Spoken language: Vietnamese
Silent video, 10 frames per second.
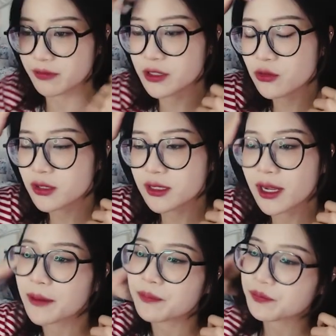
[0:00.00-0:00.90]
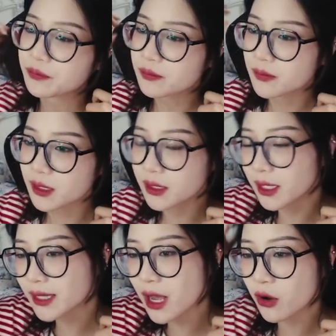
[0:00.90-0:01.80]
ví dụ như là
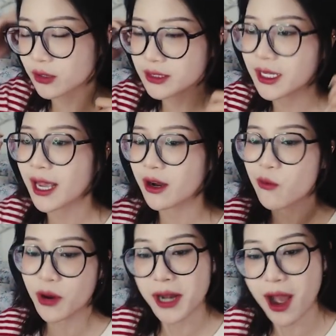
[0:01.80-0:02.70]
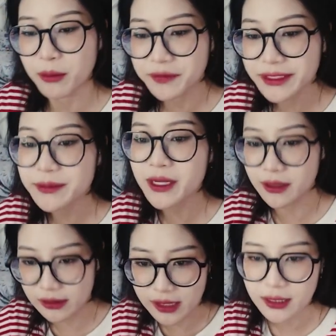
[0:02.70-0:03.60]
người ta có những cái không hoàn hảo mình vẫn chấp nhận được